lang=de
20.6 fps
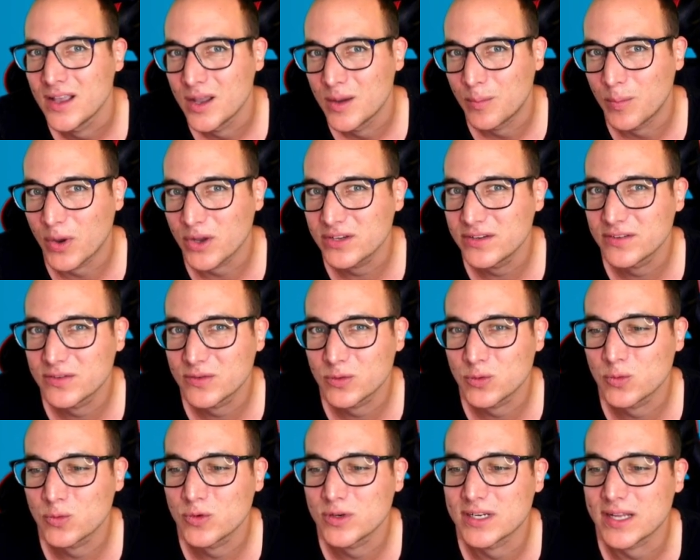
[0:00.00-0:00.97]
Möchtest du
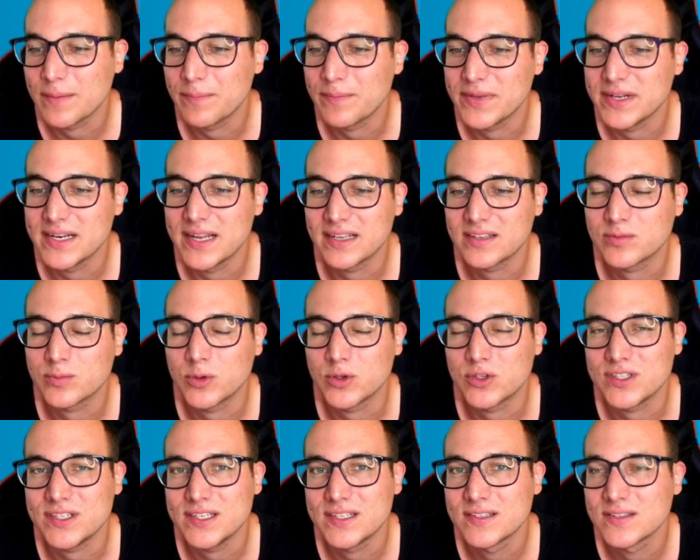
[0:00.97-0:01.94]
nun dein Bild
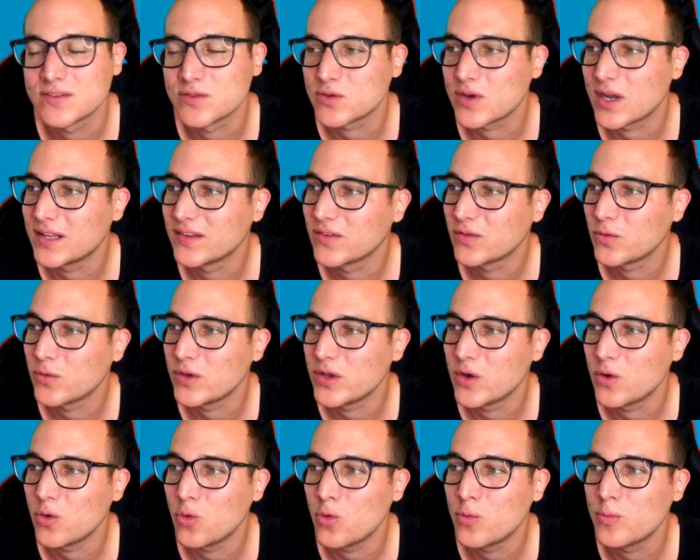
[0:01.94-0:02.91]
exportieren, so kannst du
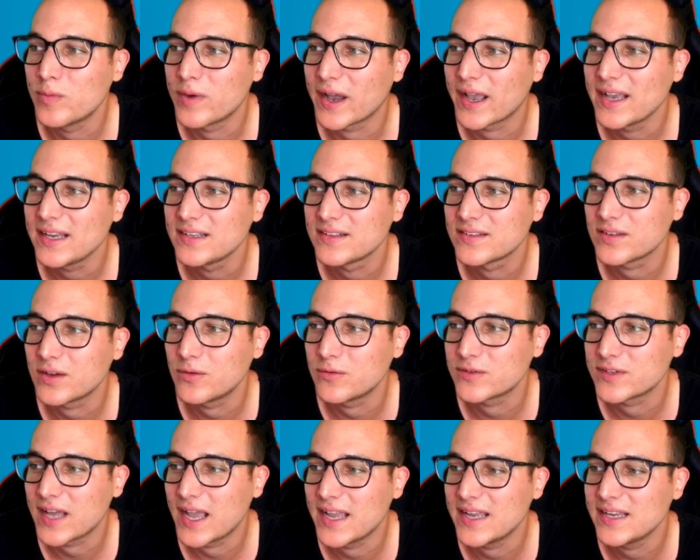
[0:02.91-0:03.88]
hier oben rechts
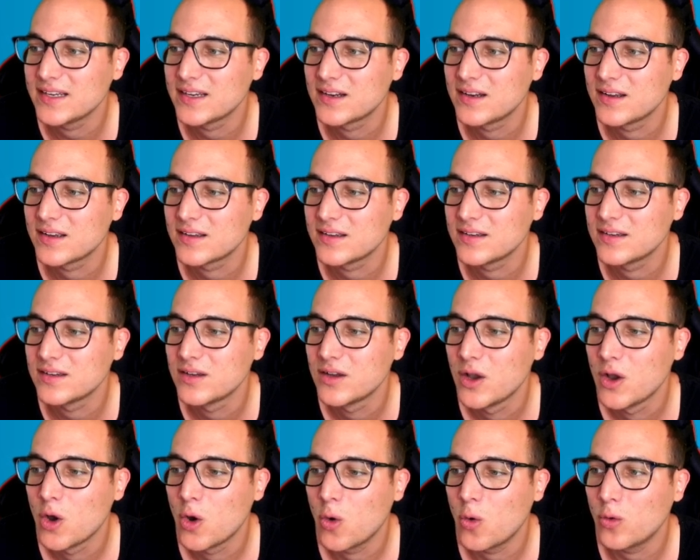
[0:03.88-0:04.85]
auf Teilen klicken
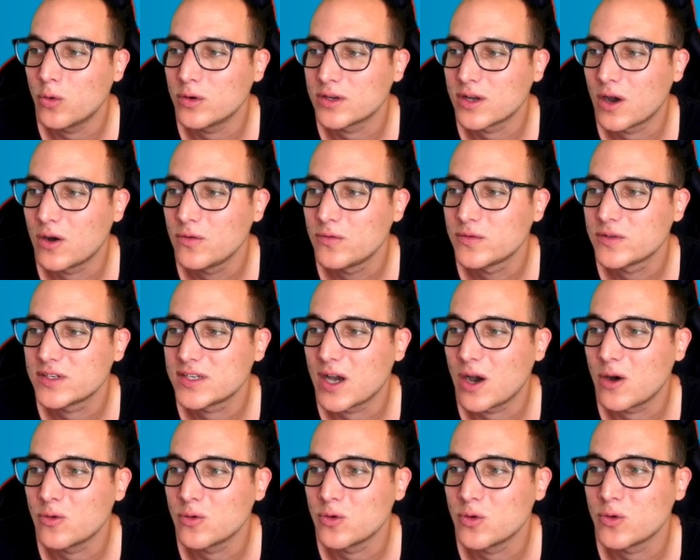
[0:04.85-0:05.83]
und auf
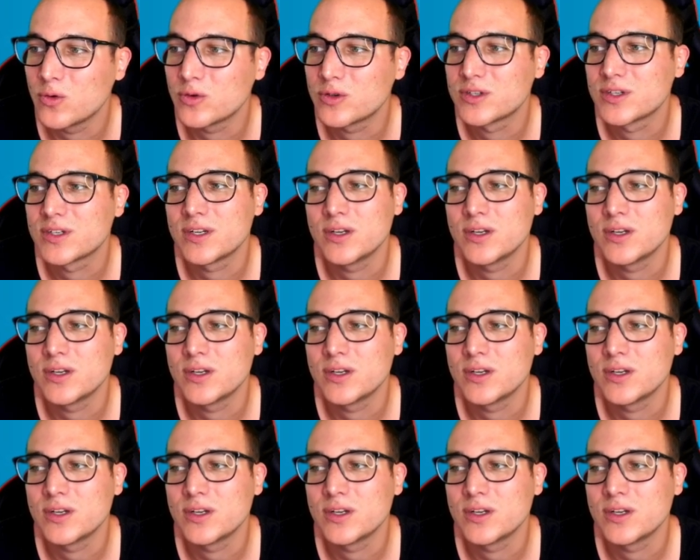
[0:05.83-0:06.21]
Download.